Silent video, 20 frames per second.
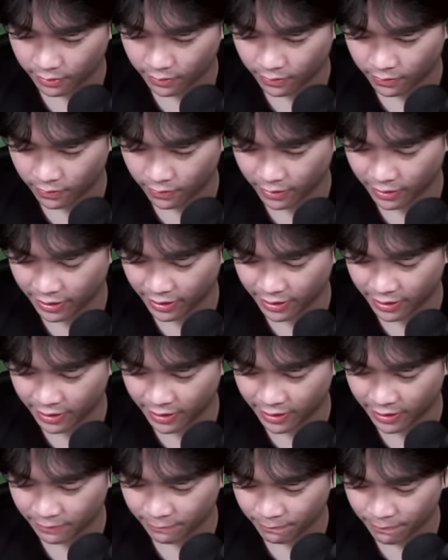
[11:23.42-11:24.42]
Oke.
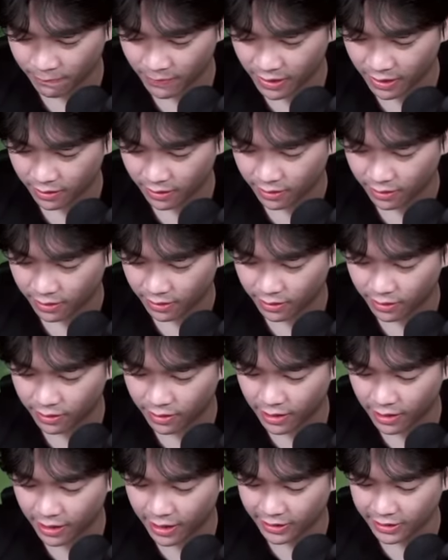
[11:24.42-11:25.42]

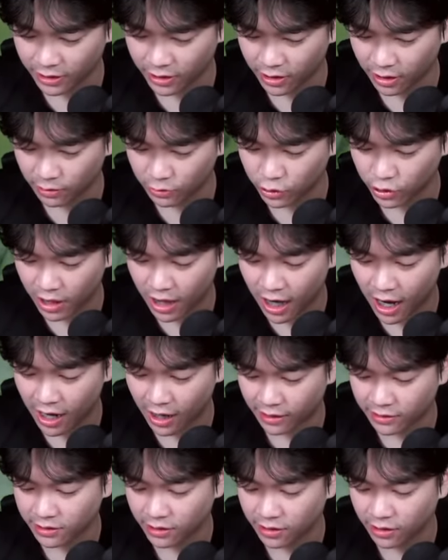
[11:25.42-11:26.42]
Iya guys, ini harusnya nggak
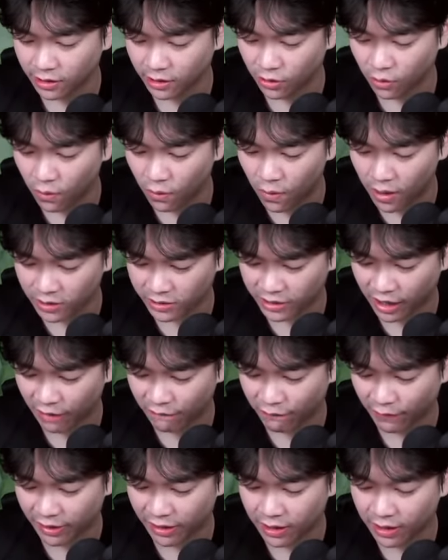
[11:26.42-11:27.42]
akan segini doang sih
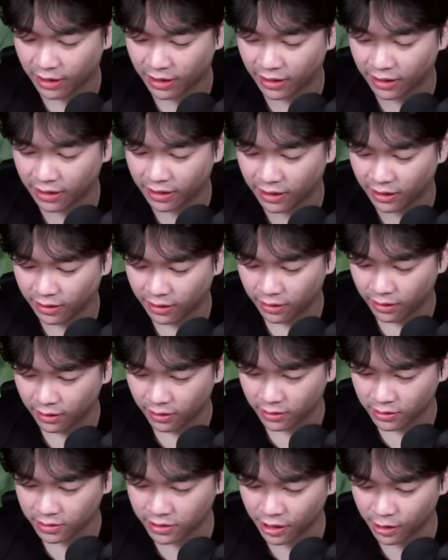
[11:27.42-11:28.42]
efeknya karena ini
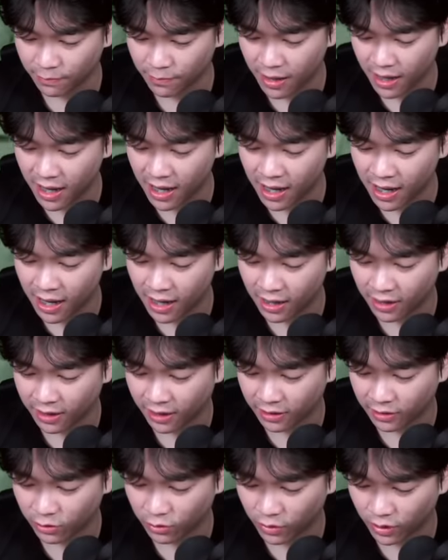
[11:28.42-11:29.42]
skin mahal
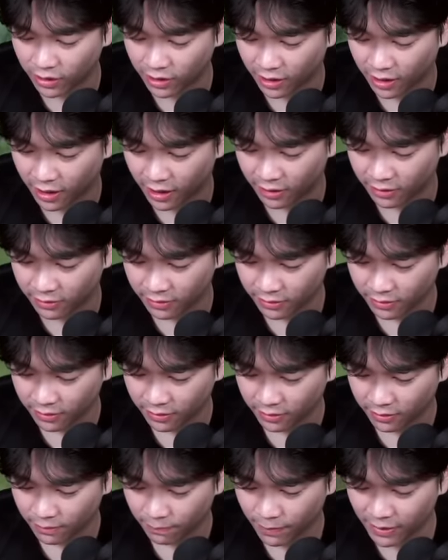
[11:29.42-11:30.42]
kan hitungannya kan.
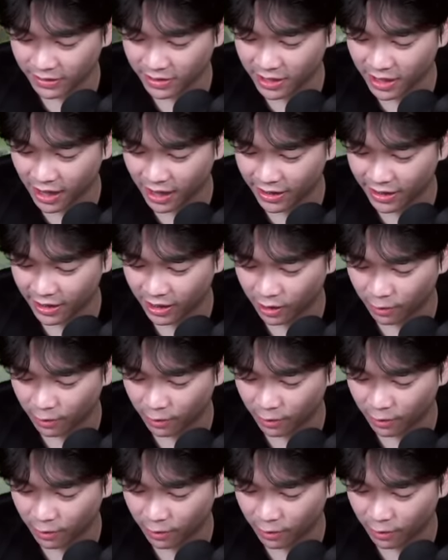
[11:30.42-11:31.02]
Pasti ada yang